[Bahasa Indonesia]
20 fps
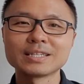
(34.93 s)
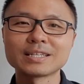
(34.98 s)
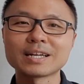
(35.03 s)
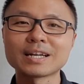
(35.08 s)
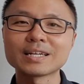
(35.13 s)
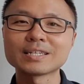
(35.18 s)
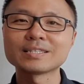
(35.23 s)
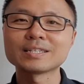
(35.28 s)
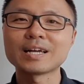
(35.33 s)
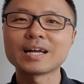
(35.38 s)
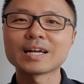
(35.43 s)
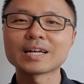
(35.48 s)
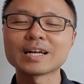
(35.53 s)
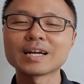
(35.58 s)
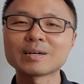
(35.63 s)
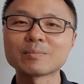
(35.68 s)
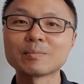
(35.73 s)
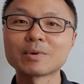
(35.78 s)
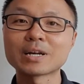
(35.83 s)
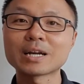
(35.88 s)
terasa
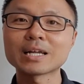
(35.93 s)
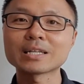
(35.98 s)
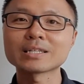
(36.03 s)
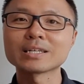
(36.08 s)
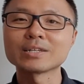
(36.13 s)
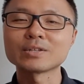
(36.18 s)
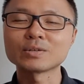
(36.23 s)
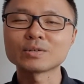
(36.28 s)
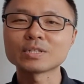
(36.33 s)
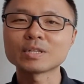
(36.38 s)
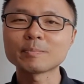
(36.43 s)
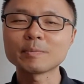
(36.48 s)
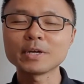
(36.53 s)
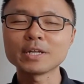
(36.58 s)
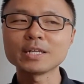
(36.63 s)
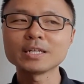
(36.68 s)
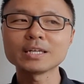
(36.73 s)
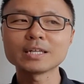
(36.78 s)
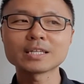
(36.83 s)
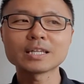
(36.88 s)
agak berat gitu,
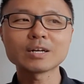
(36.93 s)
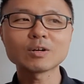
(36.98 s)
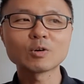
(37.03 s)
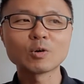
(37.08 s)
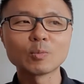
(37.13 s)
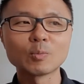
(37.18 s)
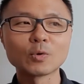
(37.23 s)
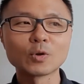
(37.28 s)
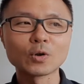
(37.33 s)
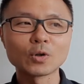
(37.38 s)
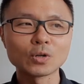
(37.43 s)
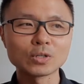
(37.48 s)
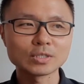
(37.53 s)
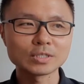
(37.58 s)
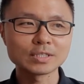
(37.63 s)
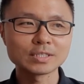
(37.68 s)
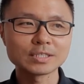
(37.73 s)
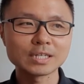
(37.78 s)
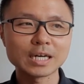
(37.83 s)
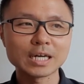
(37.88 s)
tapi ini kita ngobrol
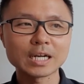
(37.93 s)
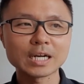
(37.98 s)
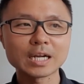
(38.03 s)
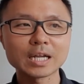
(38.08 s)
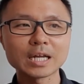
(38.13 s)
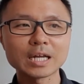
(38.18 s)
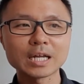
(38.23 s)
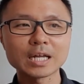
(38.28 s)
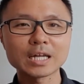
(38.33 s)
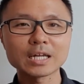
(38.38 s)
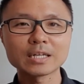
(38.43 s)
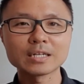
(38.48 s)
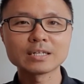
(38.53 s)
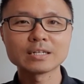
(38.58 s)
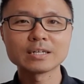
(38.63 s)
secara